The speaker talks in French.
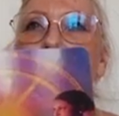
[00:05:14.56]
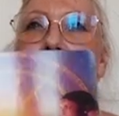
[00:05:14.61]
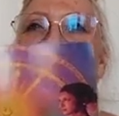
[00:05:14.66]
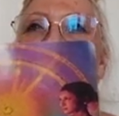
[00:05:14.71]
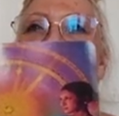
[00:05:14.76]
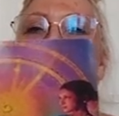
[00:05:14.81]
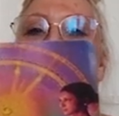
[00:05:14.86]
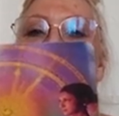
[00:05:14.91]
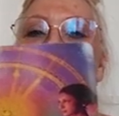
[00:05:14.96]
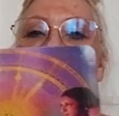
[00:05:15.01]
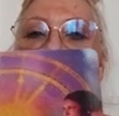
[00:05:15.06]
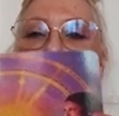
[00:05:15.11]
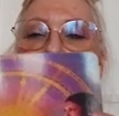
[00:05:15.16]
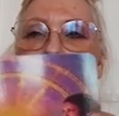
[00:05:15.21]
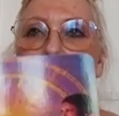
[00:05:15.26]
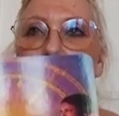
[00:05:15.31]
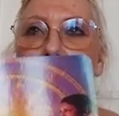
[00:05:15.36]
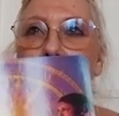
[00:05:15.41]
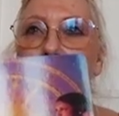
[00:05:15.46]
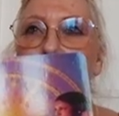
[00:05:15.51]
est
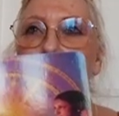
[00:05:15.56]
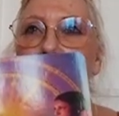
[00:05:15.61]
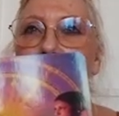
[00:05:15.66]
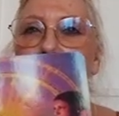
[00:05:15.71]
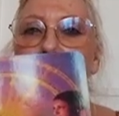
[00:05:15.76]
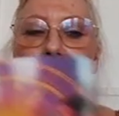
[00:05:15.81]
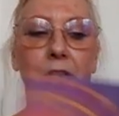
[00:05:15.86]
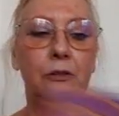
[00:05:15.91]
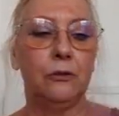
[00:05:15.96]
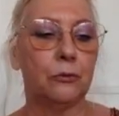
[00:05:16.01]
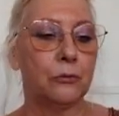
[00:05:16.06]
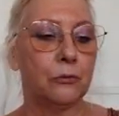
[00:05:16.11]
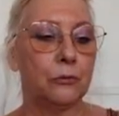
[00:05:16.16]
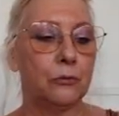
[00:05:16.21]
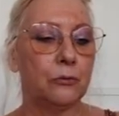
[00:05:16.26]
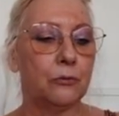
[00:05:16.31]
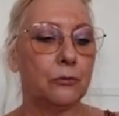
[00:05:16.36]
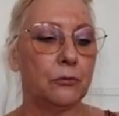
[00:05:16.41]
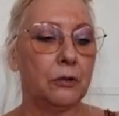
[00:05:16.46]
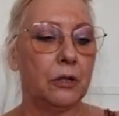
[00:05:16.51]
libéré, libéré de,
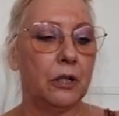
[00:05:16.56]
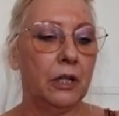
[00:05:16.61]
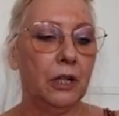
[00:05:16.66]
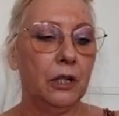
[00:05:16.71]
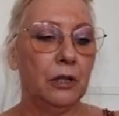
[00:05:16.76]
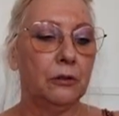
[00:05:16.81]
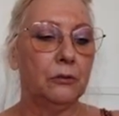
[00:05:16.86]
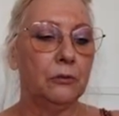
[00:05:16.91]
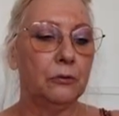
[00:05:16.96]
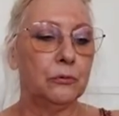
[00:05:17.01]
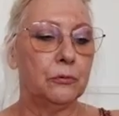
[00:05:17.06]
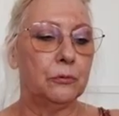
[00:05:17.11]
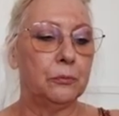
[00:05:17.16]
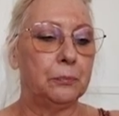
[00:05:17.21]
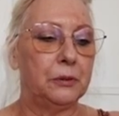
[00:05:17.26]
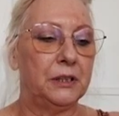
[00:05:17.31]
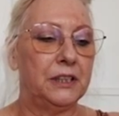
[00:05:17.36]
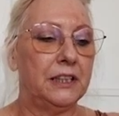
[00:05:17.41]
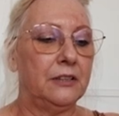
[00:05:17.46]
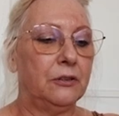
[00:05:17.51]
de,
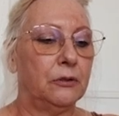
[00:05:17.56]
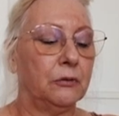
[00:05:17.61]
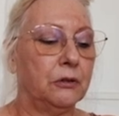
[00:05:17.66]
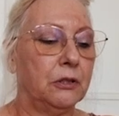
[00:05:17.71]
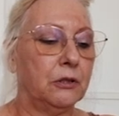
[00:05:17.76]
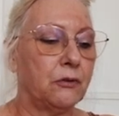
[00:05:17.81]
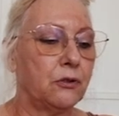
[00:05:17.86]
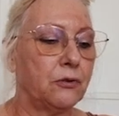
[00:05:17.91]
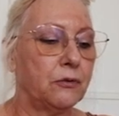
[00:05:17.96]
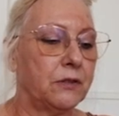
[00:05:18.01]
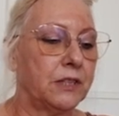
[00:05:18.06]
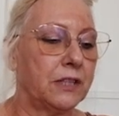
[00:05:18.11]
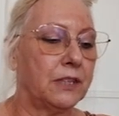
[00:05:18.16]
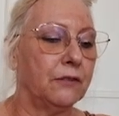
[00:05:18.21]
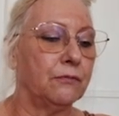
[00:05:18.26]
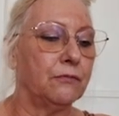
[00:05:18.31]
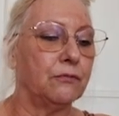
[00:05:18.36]
peut-être des choses qui